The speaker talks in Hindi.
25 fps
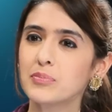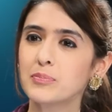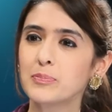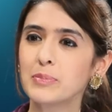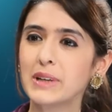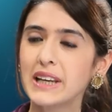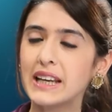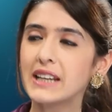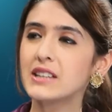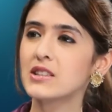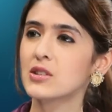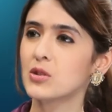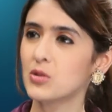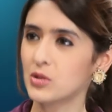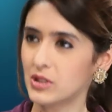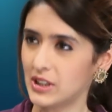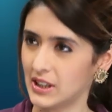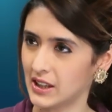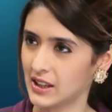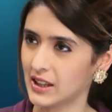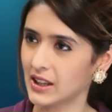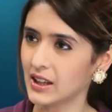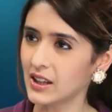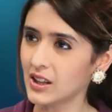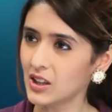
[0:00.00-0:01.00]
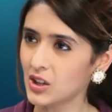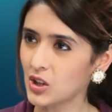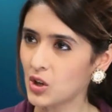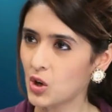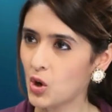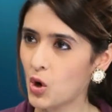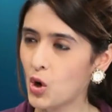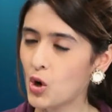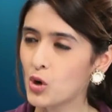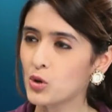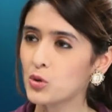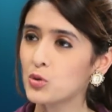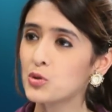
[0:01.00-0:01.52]
प्लेट को देखें
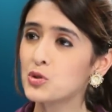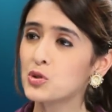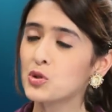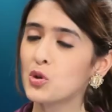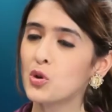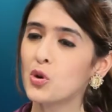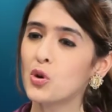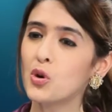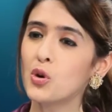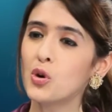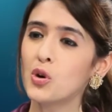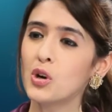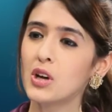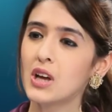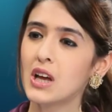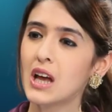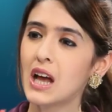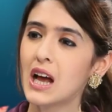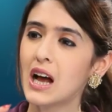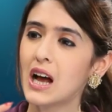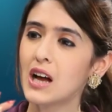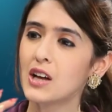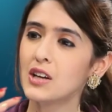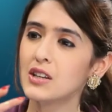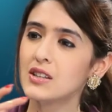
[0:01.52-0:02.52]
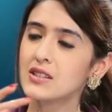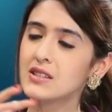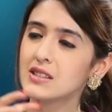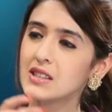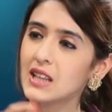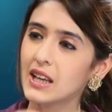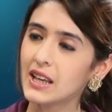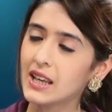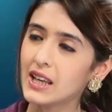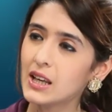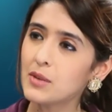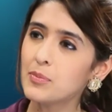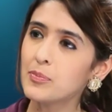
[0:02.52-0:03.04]
और उसको
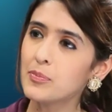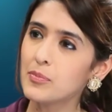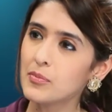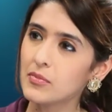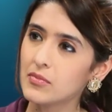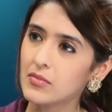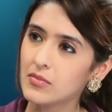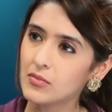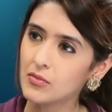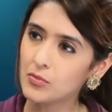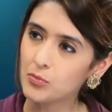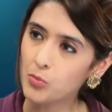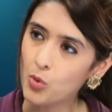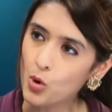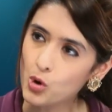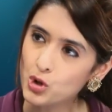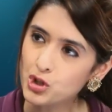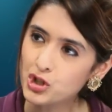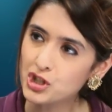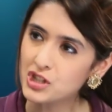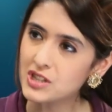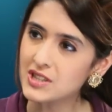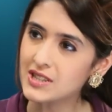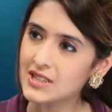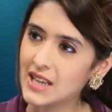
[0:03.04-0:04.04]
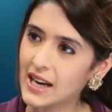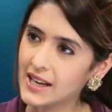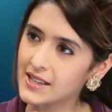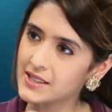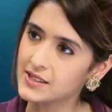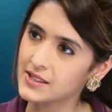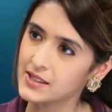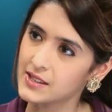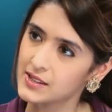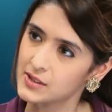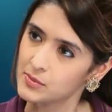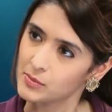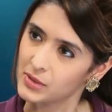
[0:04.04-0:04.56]
सही पोर्शन
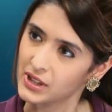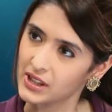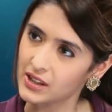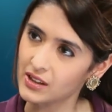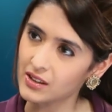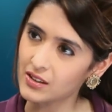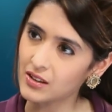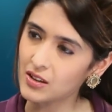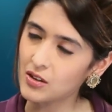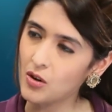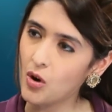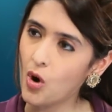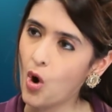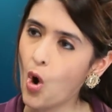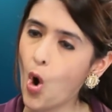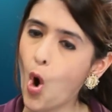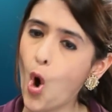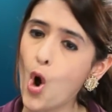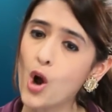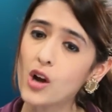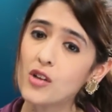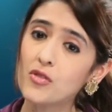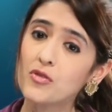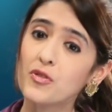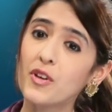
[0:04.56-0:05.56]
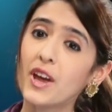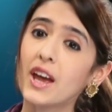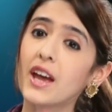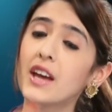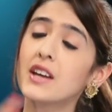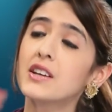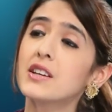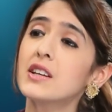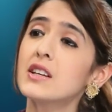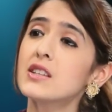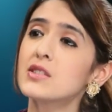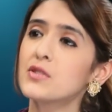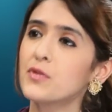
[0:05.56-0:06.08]
साइजेस में और
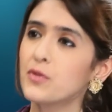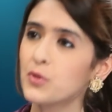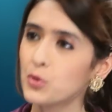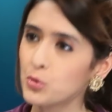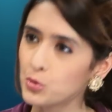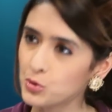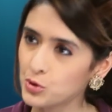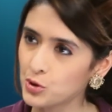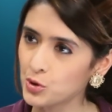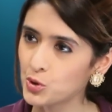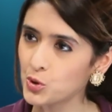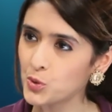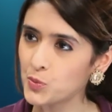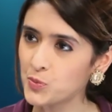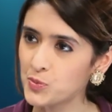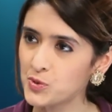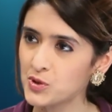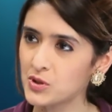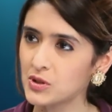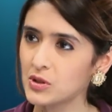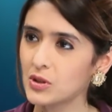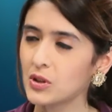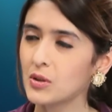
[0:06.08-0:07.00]
वेरियस फ्रूट ग्रुप्स